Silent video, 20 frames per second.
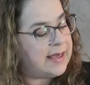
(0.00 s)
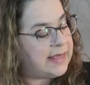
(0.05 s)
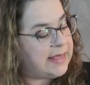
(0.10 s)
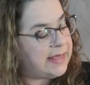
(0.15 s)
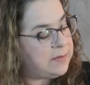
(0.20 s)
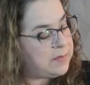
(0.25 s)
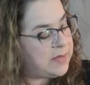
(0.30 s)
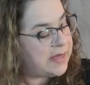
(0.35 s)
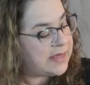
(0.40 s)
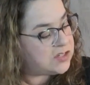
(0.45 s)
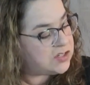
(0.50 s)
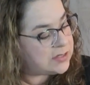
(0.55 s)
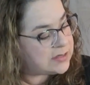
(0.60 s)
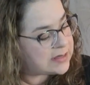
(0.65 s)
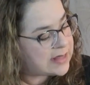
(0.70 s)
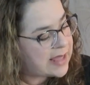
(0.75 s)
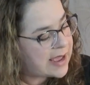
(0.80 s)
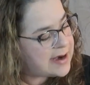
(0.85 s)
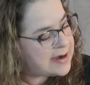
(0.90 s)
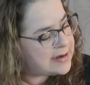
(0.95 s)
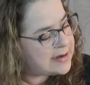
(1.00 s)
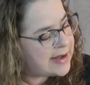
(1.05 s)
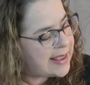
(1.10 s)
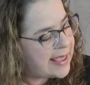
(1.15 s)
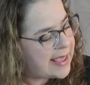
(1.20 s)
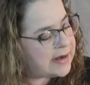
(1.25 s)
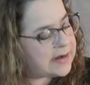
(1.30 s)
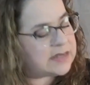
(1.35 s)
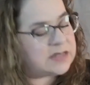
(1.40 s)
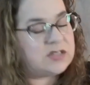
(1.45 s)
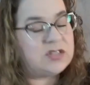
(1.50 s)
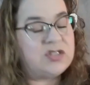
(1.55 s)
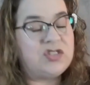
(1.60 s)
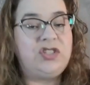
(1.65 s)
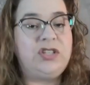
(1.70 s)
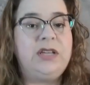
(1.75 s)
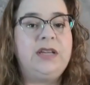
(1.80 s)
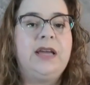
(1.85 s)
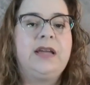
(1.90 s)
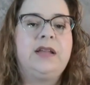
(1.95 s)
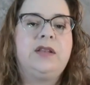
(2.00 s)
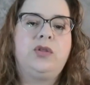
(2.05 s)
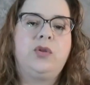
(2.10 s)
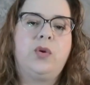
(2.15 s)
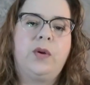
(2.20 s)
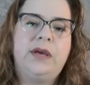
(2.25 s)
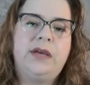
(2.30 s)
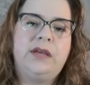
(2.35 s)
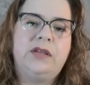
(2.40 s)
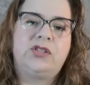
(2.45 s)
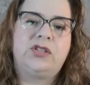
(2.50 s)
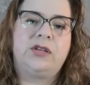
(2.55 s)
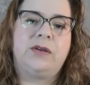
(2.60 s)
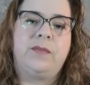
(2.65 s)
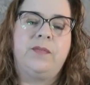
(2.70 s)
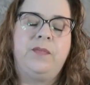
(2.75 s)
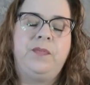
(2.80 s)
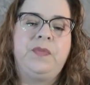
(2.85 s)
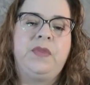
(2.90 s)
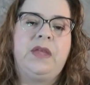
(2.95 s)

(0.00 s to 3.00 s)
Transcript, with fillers: e meditar nelas dia e noite,